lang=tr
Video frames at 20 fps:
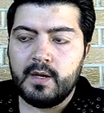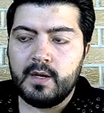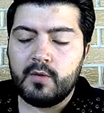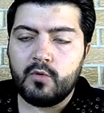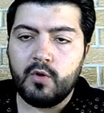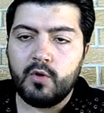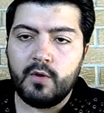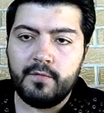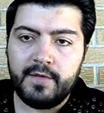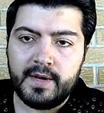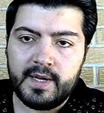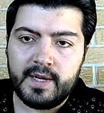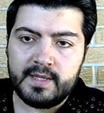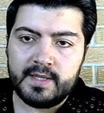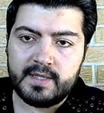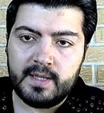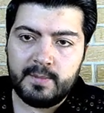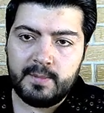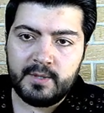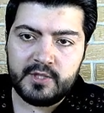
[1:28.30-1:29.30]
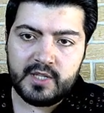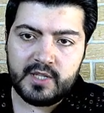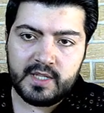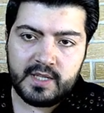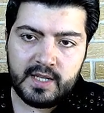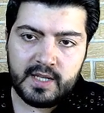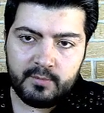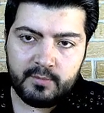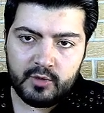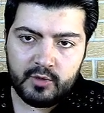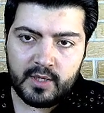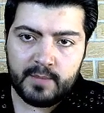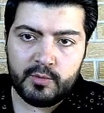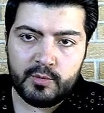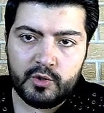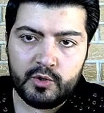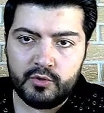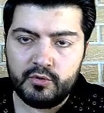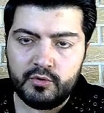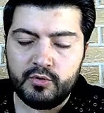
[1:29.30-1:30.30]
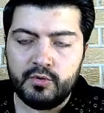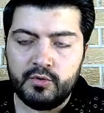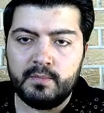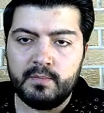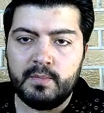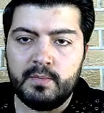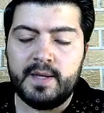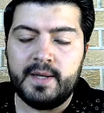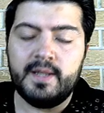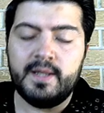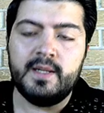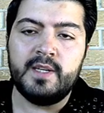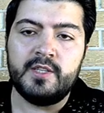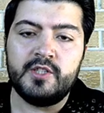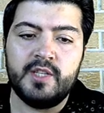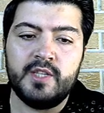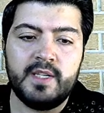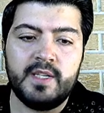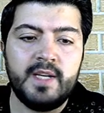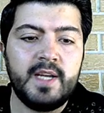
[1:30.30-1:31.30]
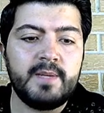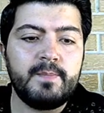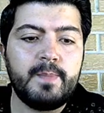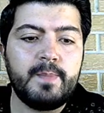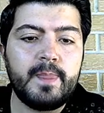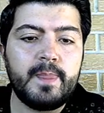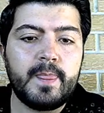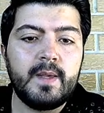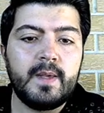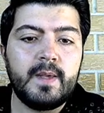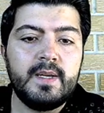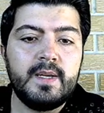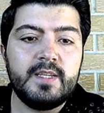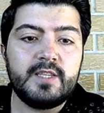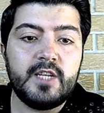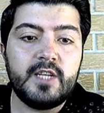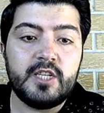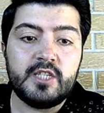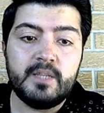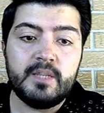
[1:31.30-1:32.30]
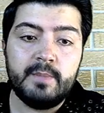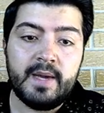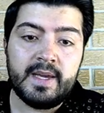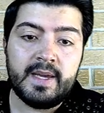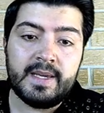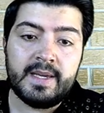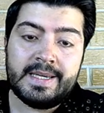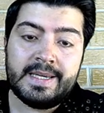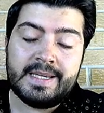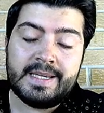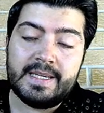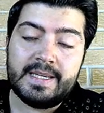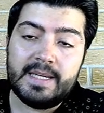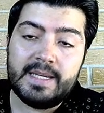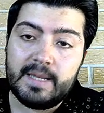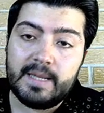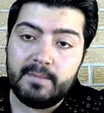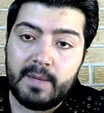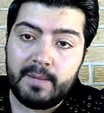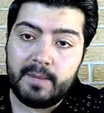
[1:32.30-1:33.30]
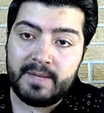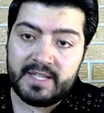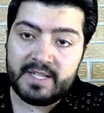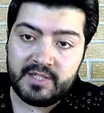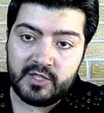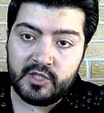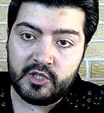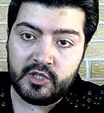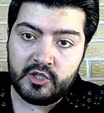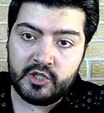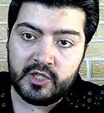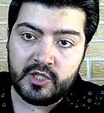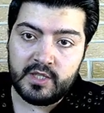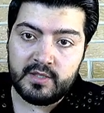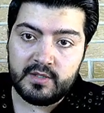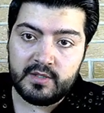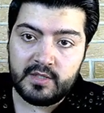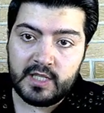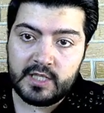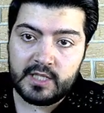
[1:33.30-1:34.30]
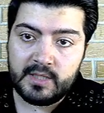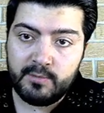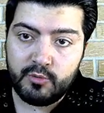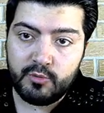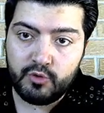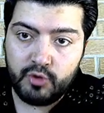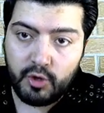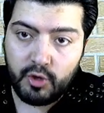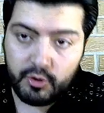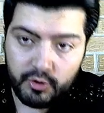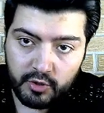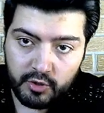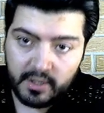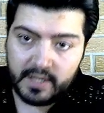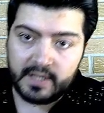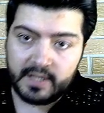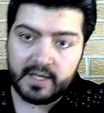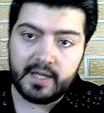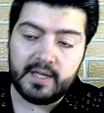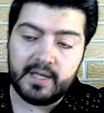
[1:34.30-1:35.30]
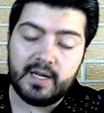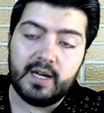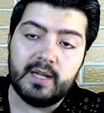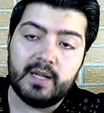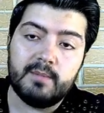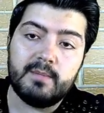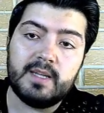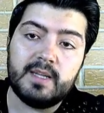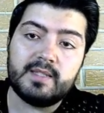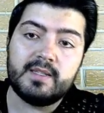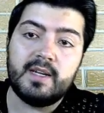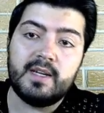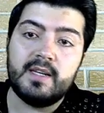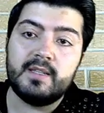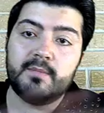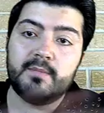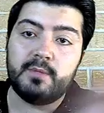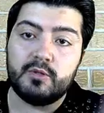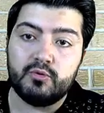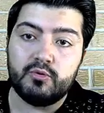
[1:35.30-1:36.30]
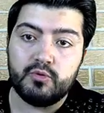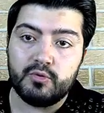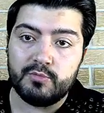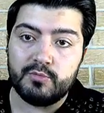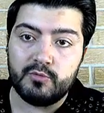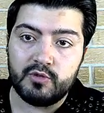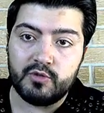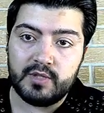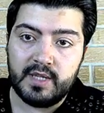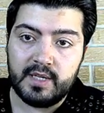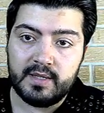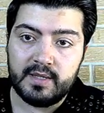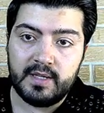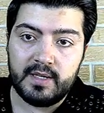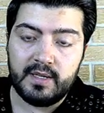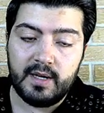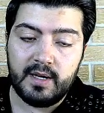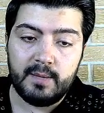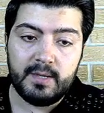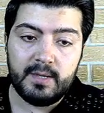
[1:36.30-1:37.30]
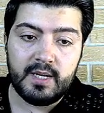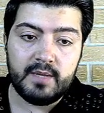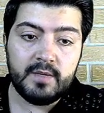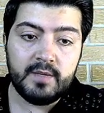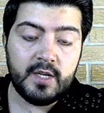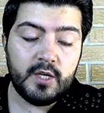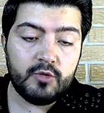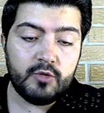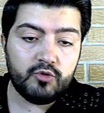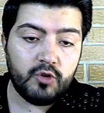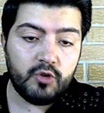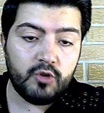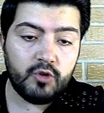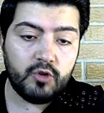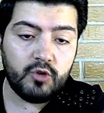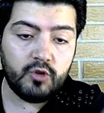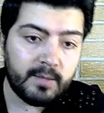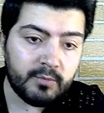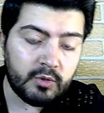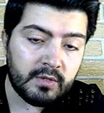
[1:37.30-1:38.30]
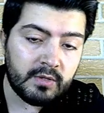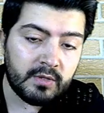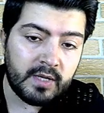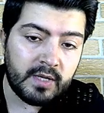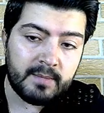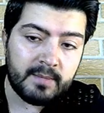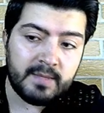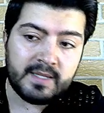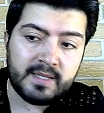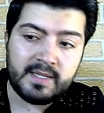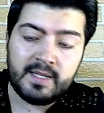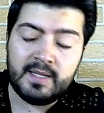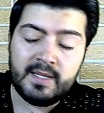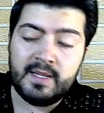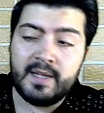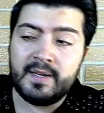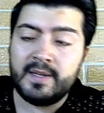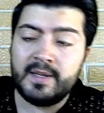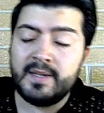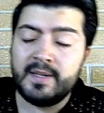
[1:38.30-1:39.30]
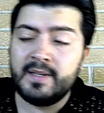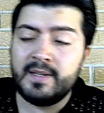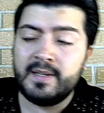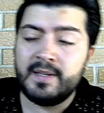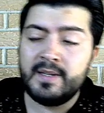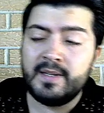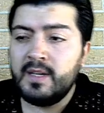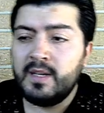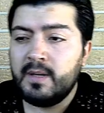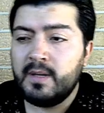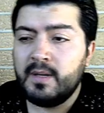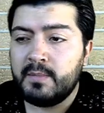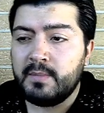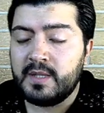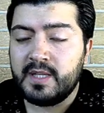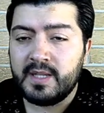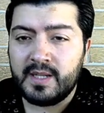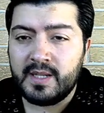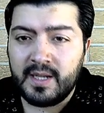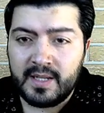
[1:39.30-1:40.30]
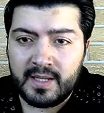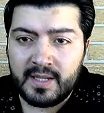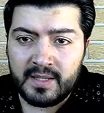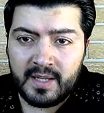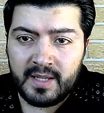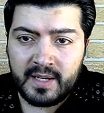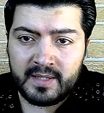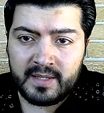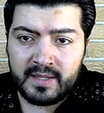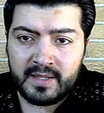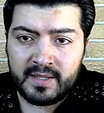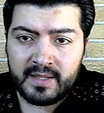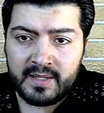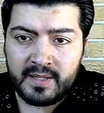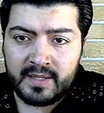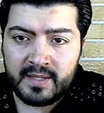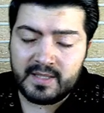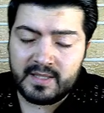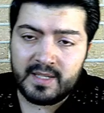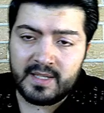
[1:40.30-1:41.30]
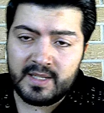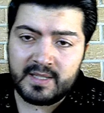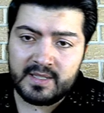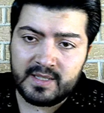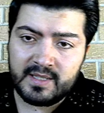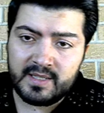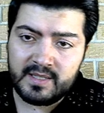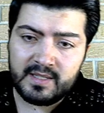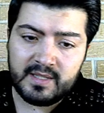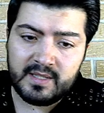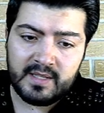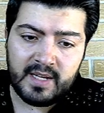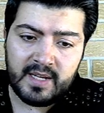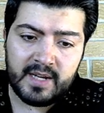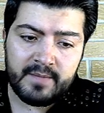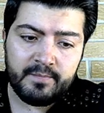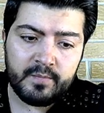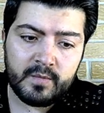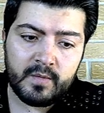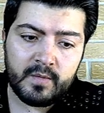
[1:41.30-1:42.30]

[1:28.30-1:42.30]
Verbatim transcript: konferans yapacak yer bulamıyordu Meral Akşener. Seçime girmemesi için seçimin çok çok erkene alınması ayrı bir durumdu zaten. Ama çöp kamyonları meseleleri, miting alanların taksisinde sıkıntılar,